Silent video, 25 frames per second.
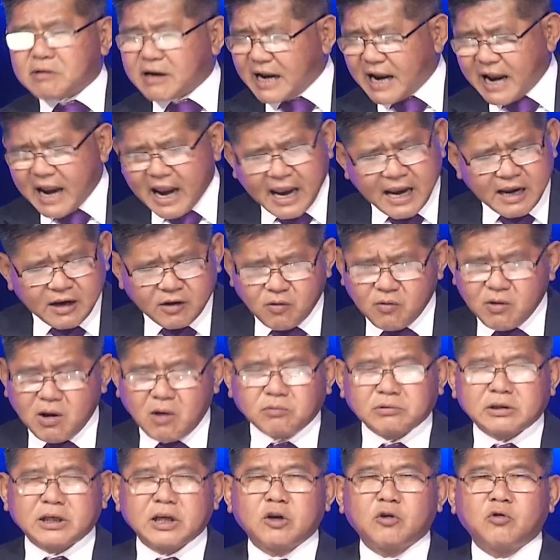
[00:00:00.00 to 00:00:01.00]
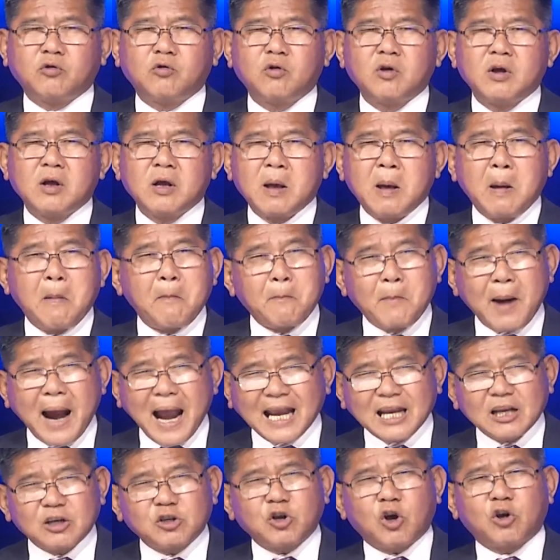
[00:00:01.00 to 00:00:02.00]
ngài cũng không chịu,
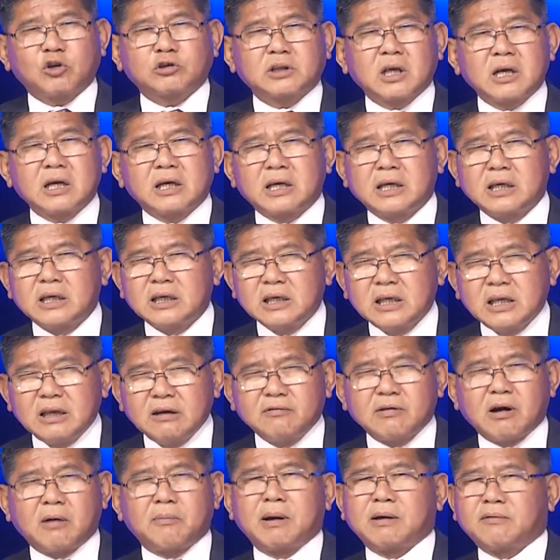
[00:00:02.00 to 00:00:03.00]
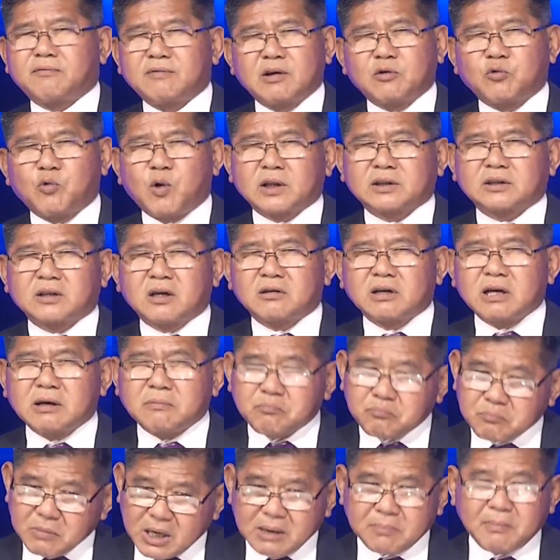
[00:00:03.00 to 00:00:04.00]
mãi cho tới khi đi vào bệnh viện Walter Reed
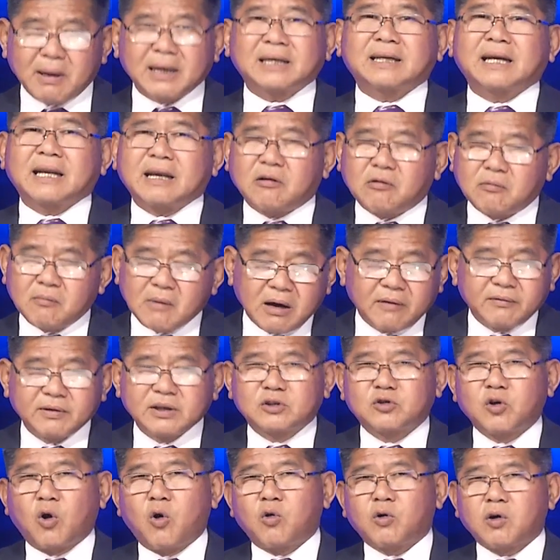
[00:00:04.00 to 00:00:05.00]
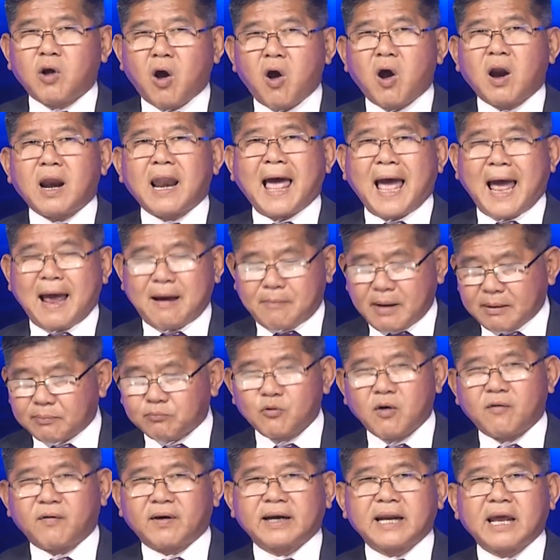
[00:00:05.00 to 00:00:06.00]
bị bắt đeo, bởi vì chỗ đó là bắt
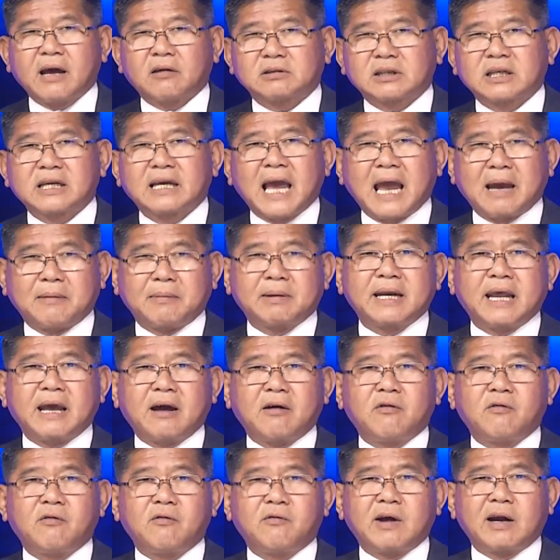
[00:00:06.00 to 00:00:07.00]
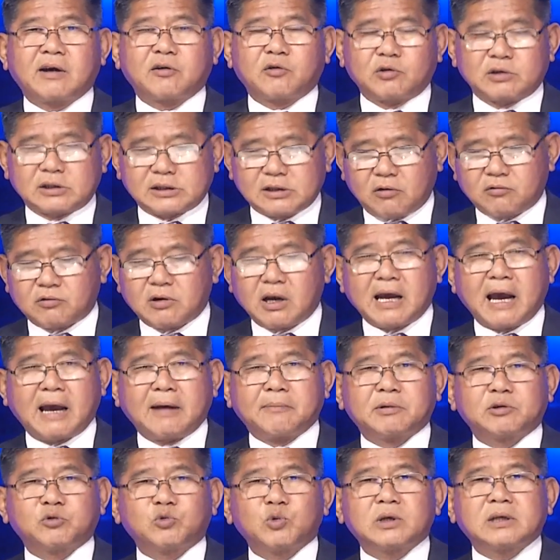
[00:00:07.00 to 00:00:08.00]
buộc phải đeo thì ngài mới đeo, và rồi sau đó ngài
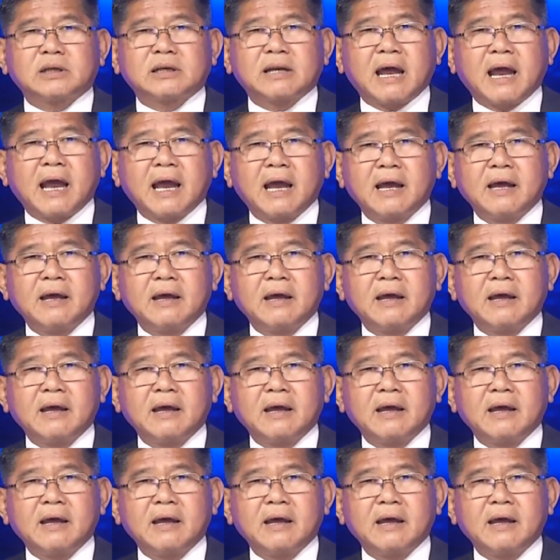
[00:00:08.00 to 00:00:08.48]
mới tweet ra.